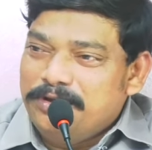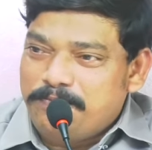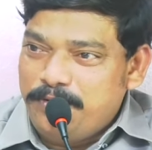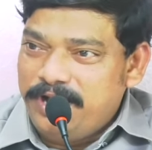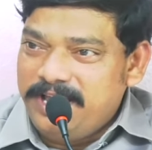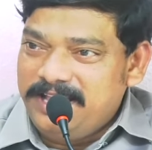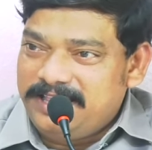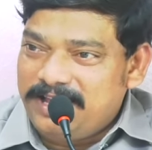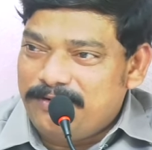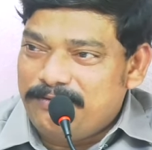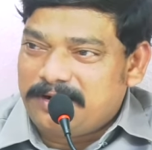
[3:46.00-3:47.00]

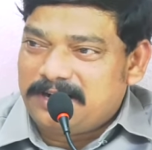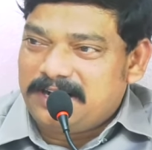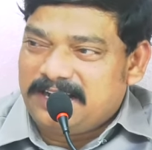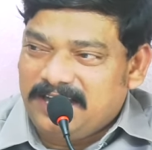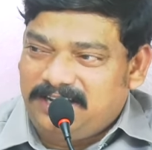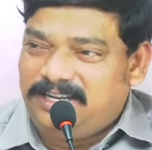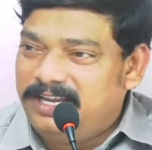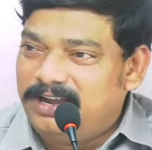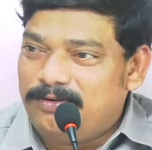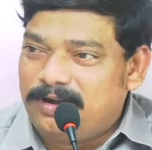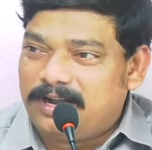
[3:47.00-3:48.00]
ఎప్పుడైతే ఒక
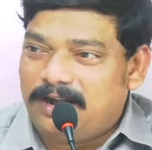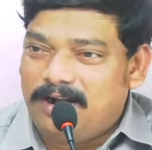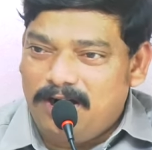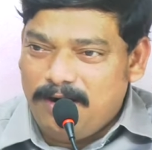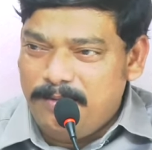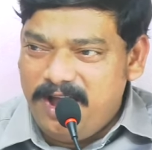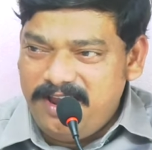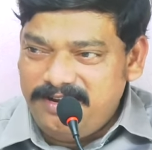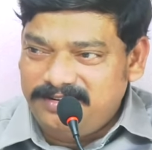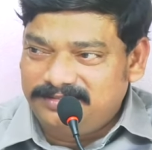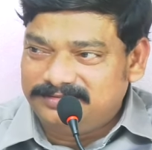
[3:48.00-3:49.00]
గట్టిగా ఒక
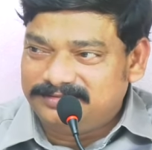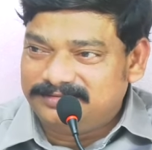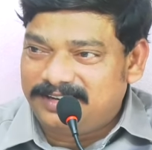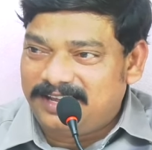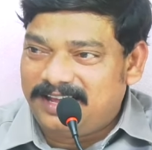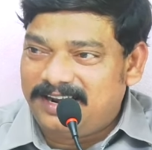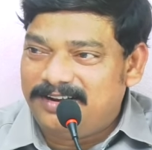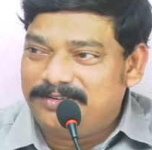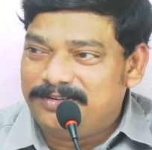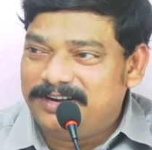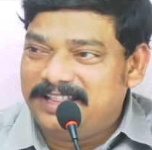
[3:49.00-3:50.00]
ఆమెన్ అని
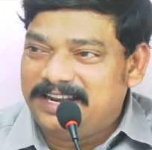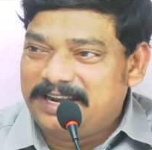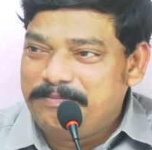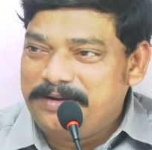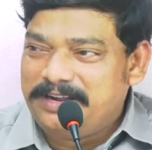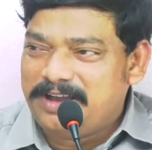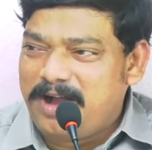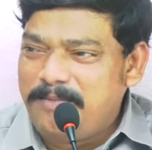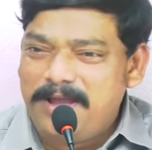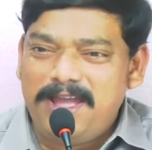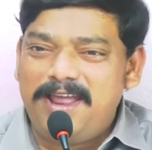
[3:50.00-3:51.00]
అనుకోండి అది రిపీట్
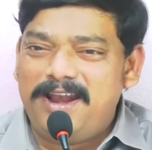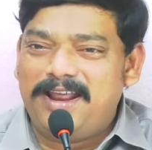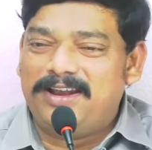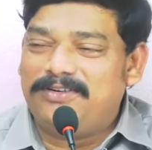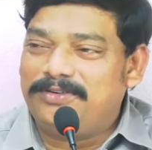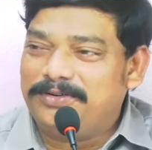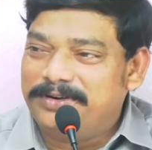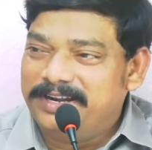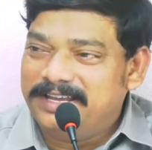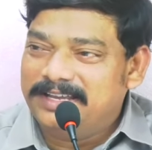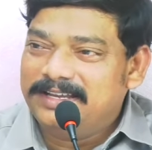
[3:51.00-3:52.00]
ఆమెన్ అని
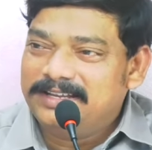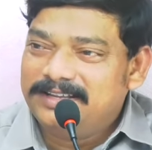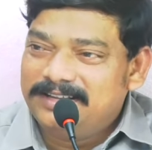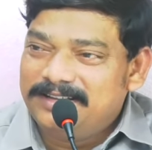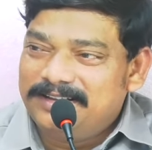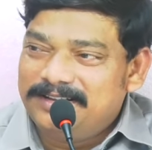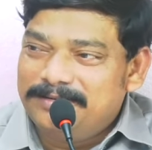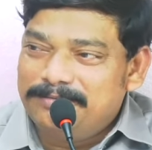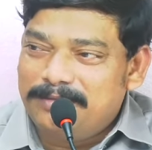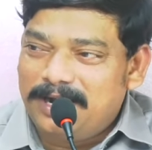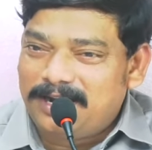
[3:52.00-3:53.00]
అనుకోండి
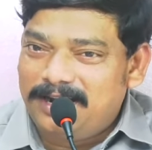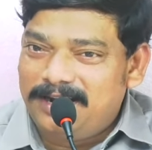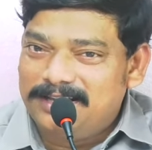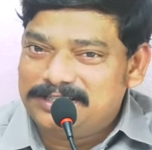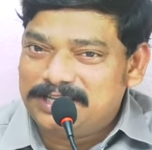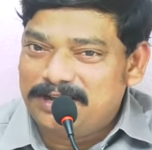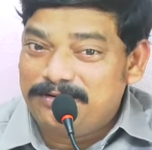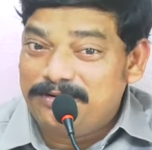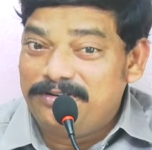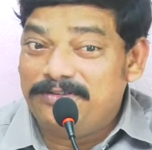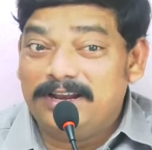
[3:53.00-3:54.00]
మాట్లాడిన
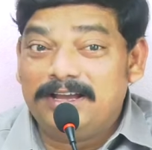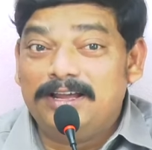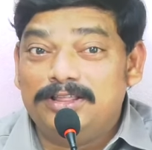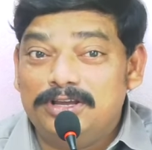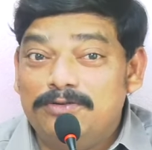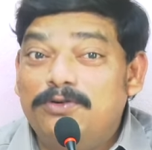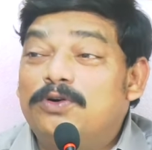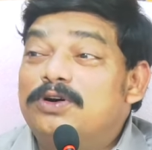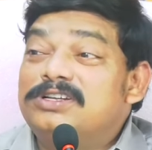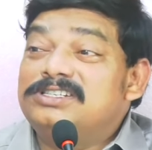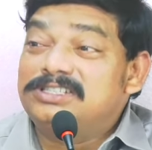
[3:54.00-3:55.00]
సేవకుడికి వెనకాల దేవుడు
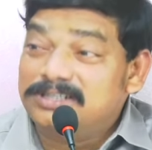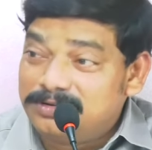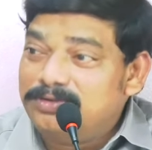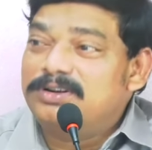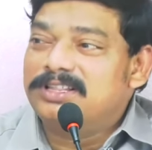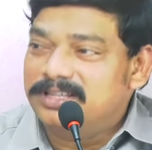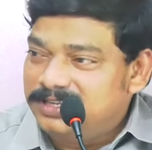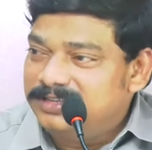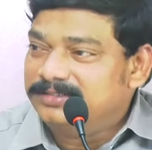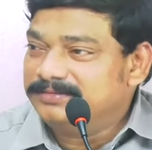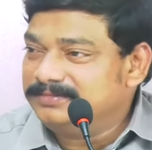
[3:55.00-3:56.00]
కోరస్ ఇచ్చినట్టు ఉంటుంది అది